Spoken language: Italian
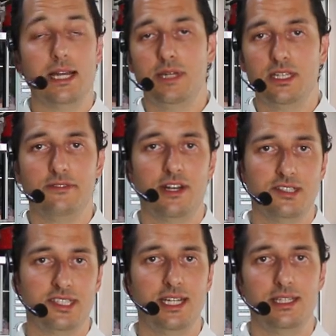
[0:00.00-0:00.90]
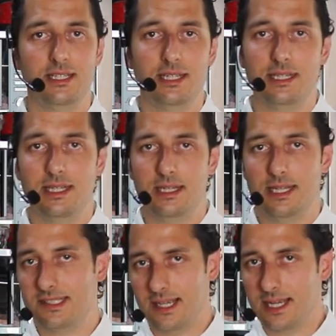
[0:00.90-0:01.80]
alimenti vanno inseriti nei,
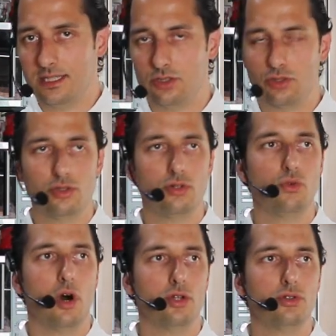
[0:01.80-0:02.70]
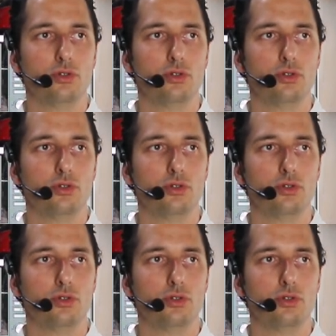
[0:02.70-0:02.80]
nei sacchetti sottovuoto,